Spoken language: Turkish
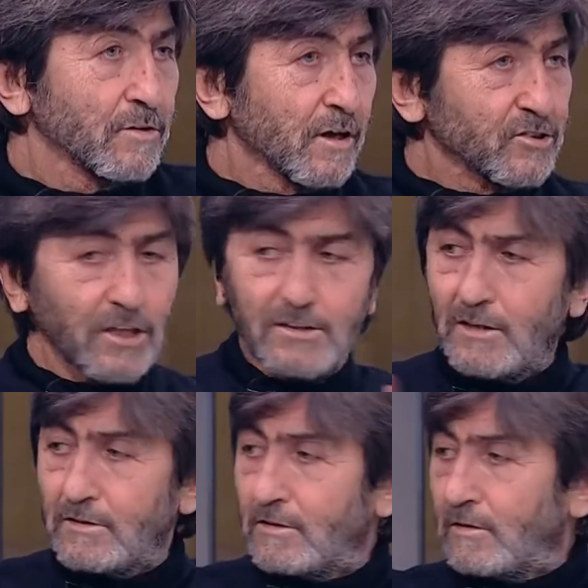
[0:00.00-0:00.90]
Ya
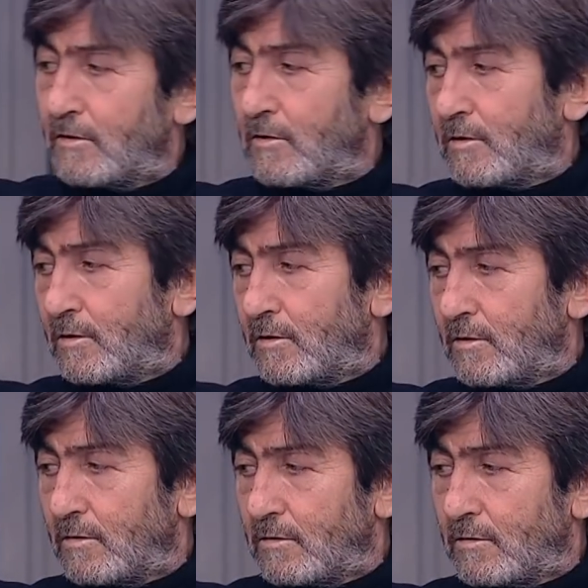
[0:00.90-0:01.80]
şeyden
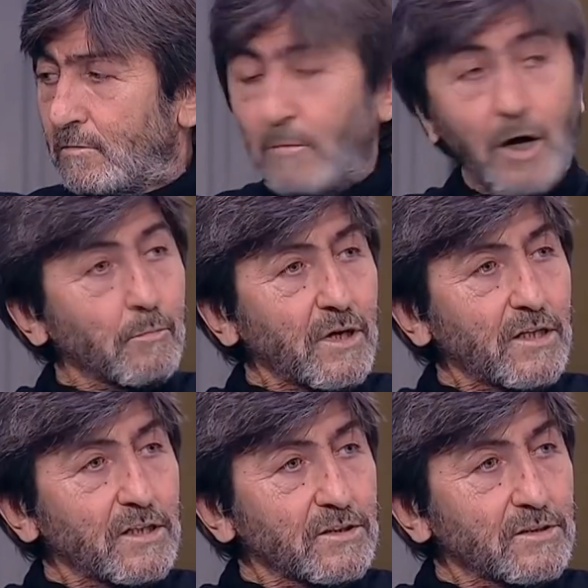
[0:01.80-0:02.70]

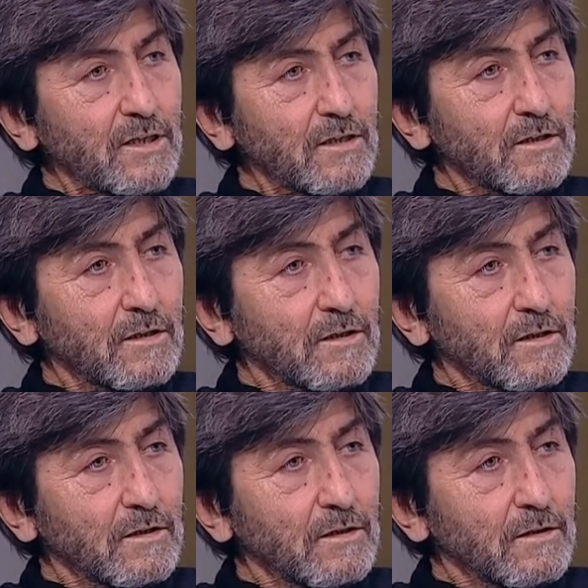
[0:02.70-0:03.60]
Almanya Ligi'nde
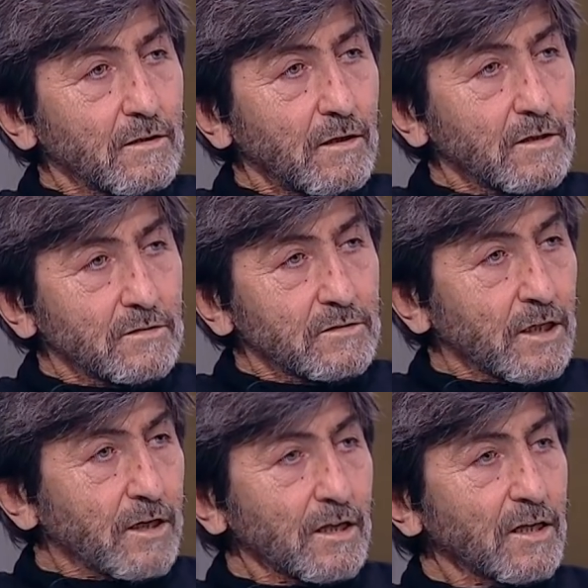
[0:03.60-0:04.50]

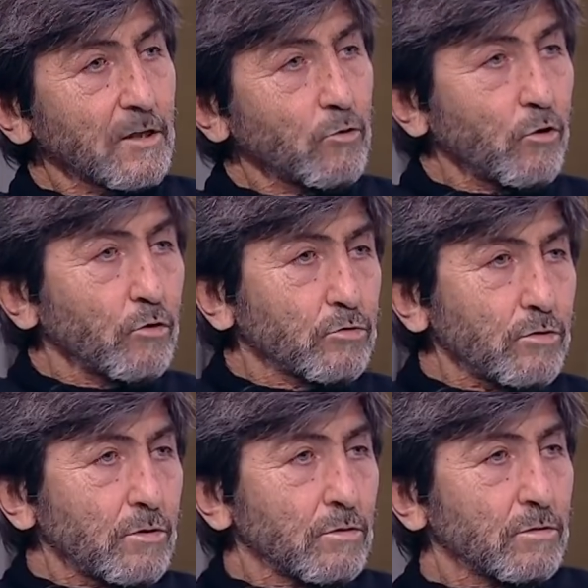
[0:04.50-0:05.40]
yan ağlardan gol
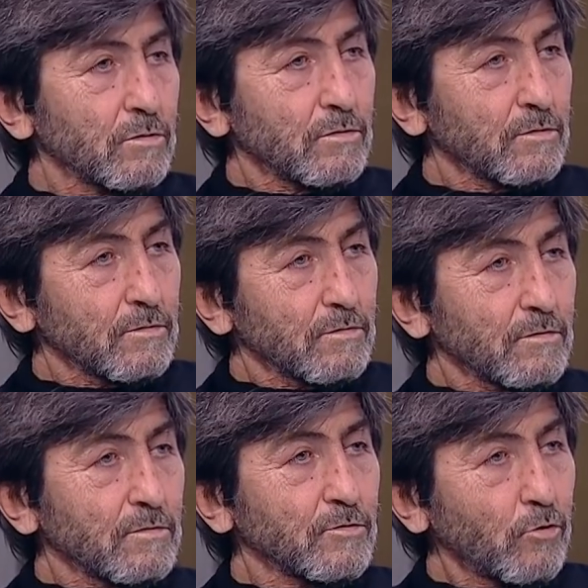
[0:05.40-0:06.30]
oldu.
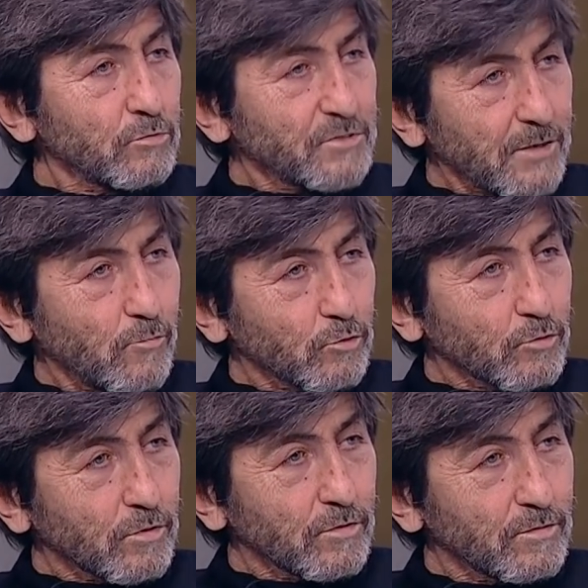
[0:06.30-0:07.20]
Ne oldu? Bir şey mi
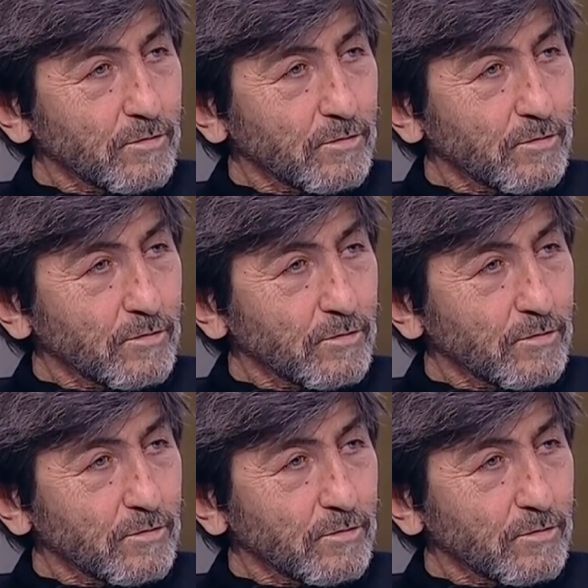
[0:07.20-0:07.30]
oldu?